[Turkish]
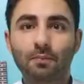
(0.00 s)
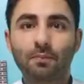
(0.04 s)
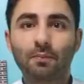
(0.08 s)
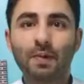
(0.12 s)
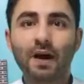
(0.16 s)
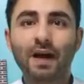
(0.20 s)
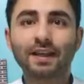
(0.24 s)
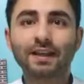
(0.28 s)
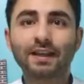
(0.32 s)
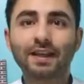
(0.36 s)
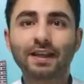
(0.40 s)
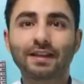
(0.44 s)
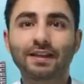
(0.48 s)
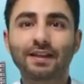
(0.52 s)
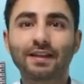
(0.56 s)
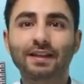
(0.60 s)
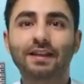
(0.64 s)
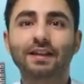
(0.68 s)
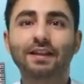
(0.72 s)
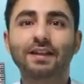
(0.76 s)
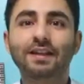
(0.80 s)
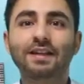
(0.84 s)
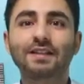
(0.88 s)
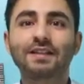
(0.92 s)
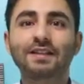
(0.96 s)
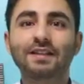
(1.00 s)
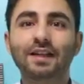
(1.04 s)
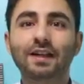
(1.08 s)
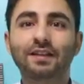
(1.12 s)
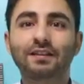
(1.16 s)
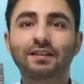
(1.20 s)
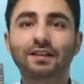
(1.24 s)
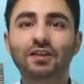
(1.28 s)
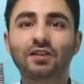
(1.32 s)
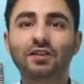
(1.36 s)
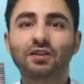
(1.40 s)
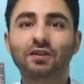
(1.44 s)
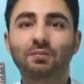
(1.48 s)
Pankekleri kısık
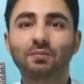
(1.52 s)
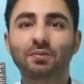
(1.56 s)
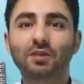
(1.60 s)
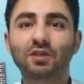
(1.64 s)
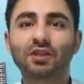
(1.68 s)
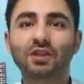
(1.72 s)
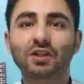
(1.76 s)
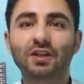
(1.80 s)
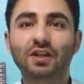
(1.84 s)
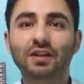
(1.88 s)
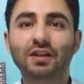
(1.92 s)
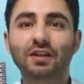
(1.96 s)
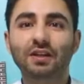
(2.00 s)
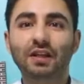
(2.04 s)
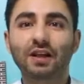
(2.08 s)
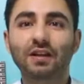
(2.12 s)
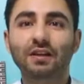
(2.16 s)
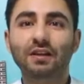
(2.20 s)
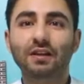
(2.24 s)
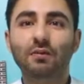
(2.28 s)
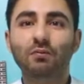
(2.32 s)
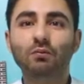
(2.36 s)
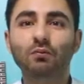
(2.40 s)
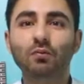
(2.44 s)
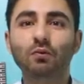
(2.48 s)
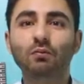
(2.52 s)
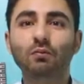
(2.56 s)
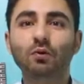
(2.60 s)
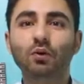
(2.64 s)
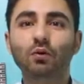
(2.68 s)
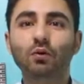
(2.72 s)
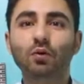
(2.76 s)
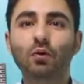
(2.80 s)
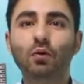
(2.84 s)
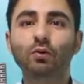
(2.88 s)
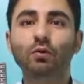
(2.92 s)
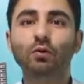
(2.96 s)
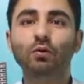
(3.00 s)
ateşte pişirirken mümkün
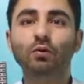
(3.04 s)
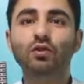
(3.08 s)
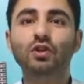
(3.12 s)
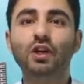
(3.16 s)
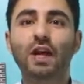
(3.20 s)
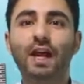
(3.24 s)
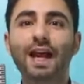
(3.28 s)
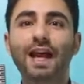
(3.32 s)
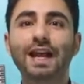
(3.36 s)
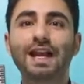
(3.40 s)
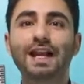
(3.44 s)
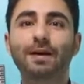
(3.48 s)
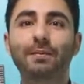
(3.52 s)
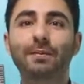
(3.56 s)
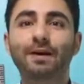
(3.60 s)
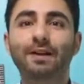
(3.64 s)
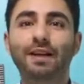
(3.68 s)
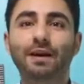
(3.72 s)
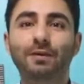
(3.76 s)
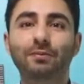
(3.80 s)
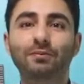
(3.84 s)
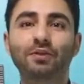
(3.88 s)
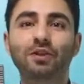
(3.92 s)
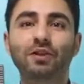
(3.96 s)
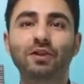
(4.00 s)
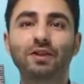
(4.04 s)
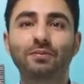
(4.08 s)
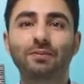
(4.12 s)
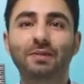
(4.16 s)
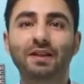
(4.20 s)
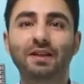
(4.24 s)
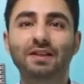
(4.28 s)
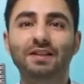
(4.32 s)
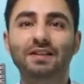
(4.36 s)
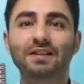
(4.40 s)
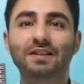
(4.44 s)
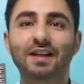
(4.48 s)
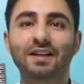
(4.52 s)
olduğunca ellemeden
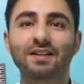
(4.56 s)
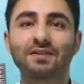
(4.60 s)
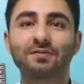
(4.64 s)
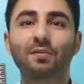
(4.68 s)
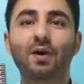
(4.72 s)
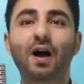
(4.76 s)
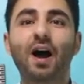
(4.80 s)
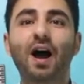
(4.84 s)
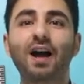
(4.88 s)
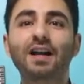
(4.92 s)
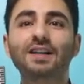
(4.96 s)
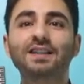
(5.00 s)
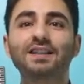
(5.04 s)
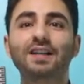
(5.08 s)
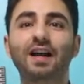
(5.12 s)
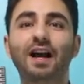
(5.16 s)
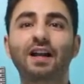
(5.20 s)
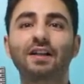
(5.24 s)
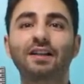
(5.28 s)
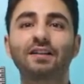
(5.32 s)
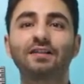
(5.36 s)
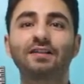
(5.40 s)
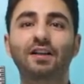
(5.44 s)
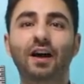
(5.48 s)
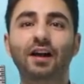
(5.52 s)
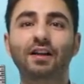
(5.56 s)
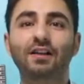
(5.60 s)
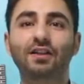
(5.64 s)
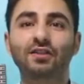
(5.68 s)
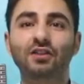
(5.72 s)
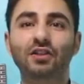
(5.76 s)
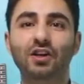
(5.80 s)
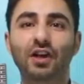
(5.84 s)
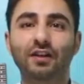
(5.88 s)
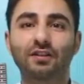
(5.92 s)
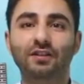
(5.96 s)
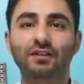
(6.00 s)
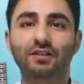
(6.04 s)
pişirmeniz lazım. Aksi halde
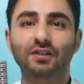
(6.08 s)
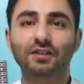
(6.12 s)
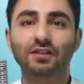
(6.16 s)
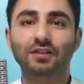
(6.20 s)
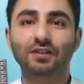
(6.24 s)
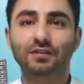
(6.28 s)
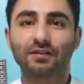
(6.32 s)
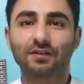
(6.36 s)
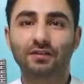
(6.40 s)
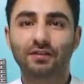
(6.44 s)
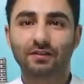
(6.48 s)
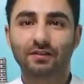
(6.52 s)
dağılacaktır.